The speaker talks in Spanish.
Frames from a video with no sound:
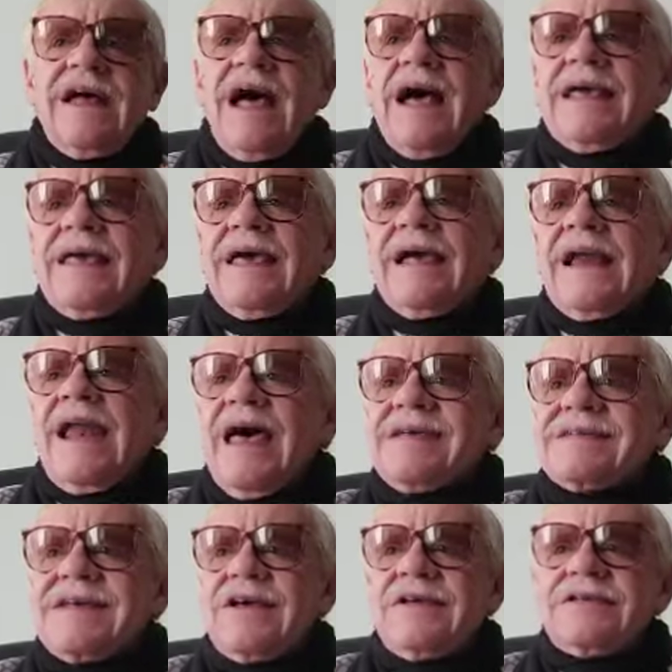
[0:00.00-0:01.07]
a qué
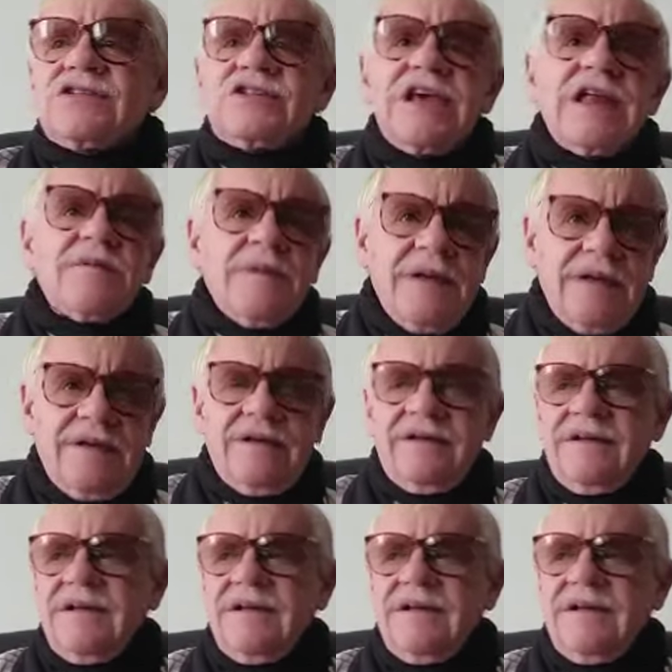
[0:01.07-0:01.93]
clase sirven,